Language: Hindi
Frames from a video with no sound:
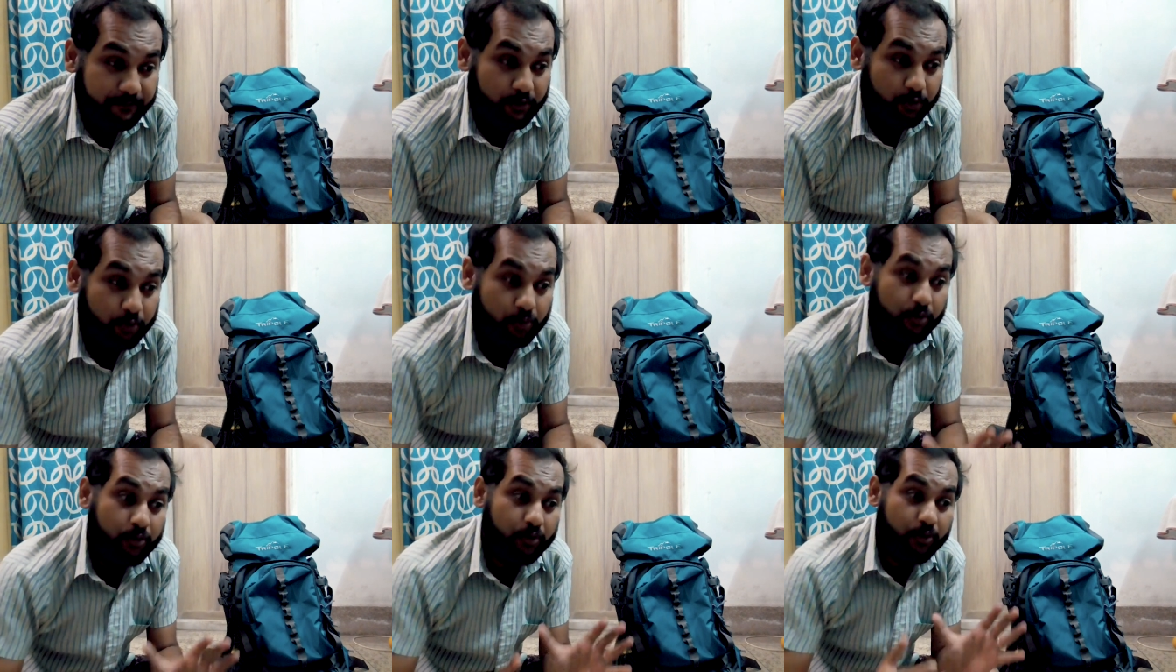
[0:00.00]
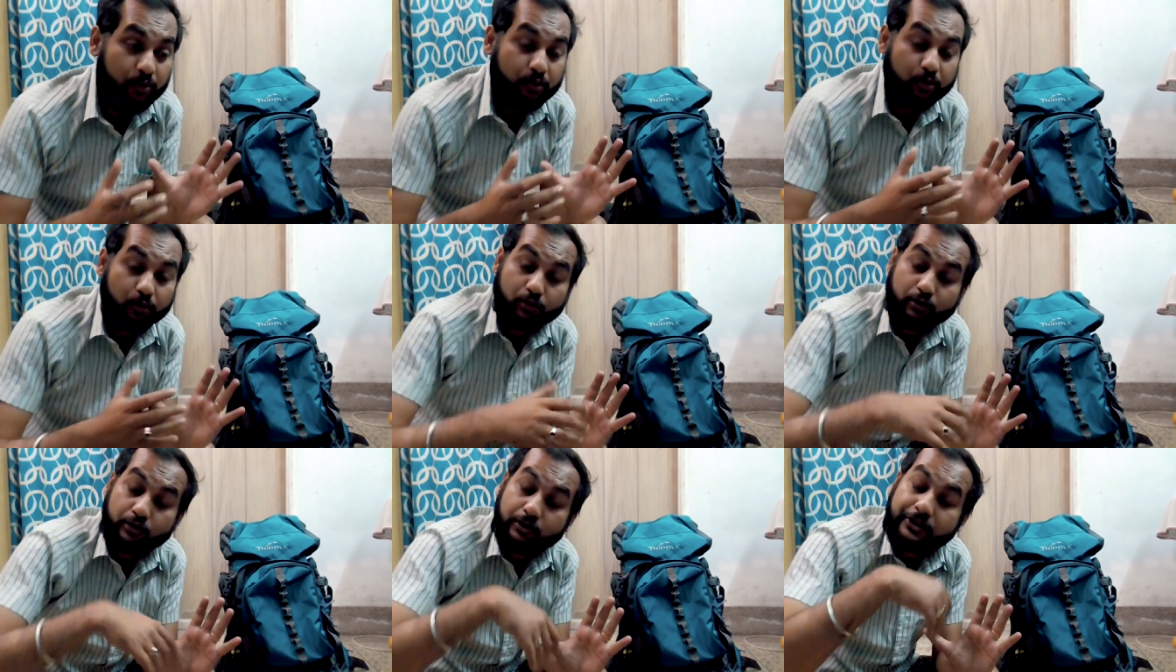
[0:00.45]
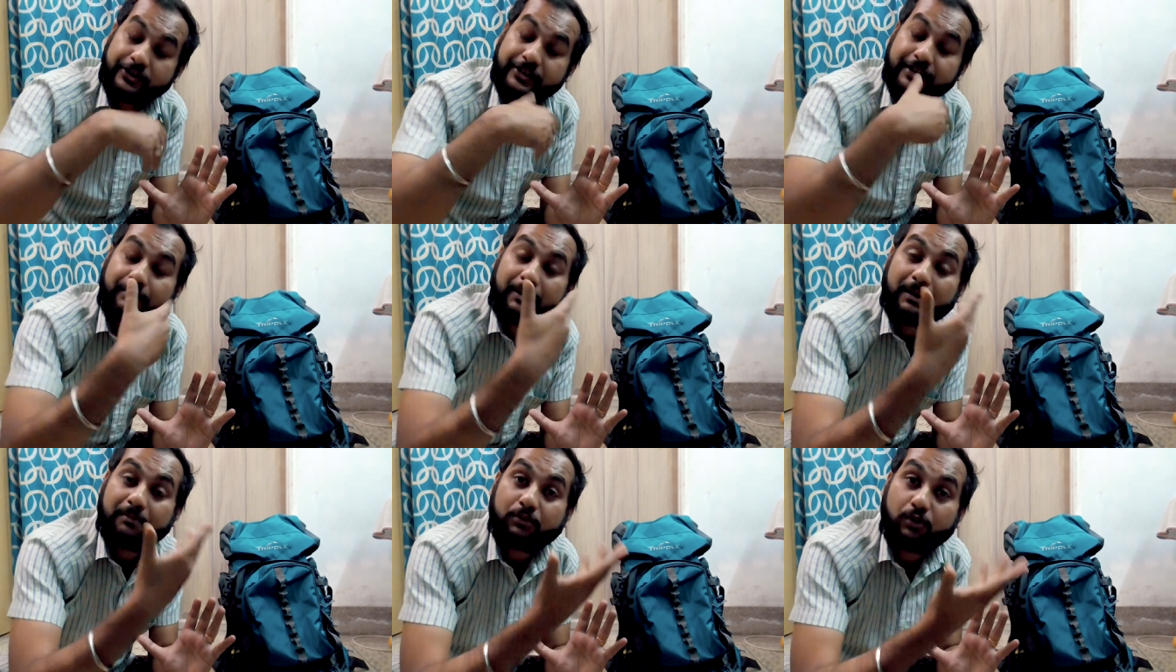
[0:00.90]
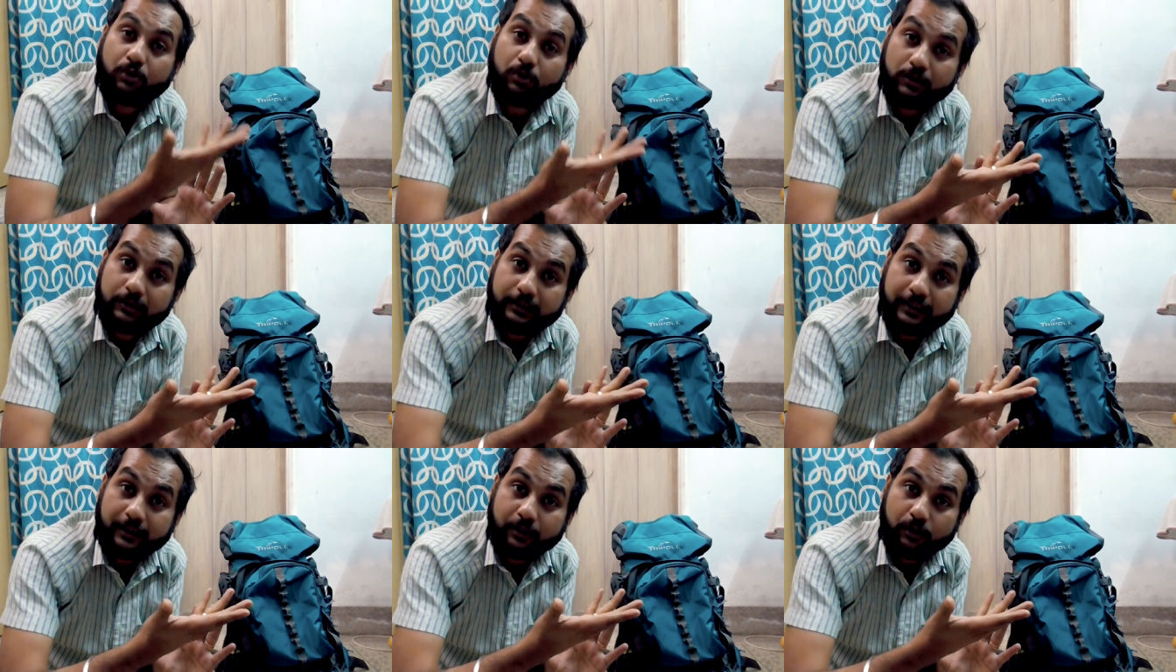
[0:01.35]
तो हुड जब आप
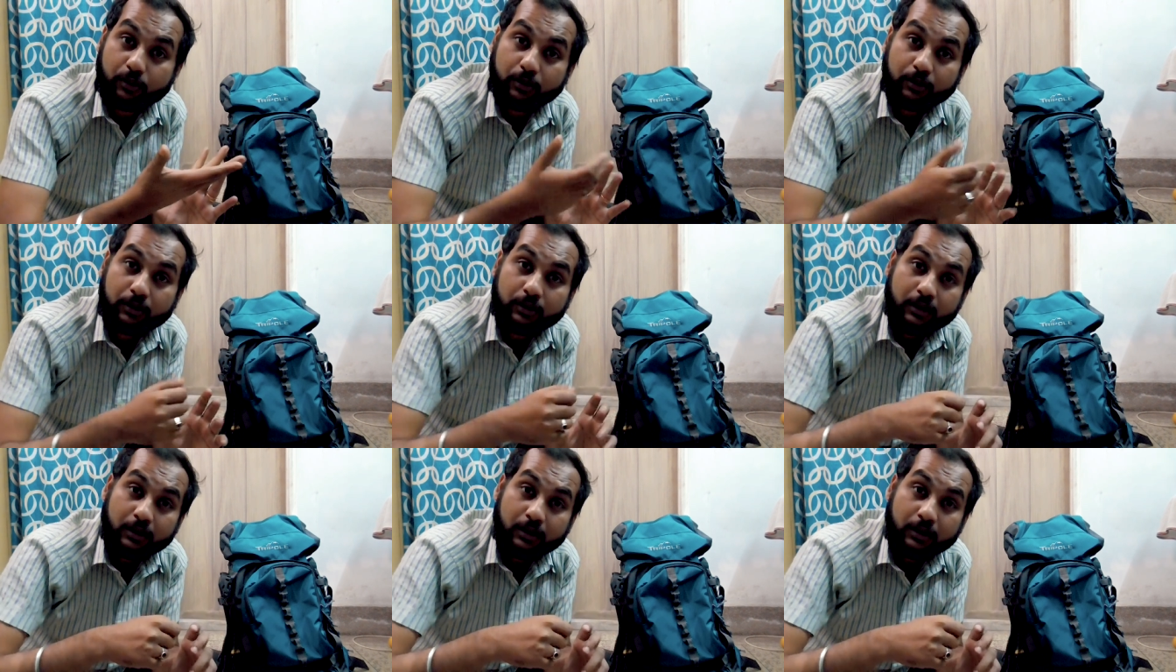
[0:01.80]
खोलते हो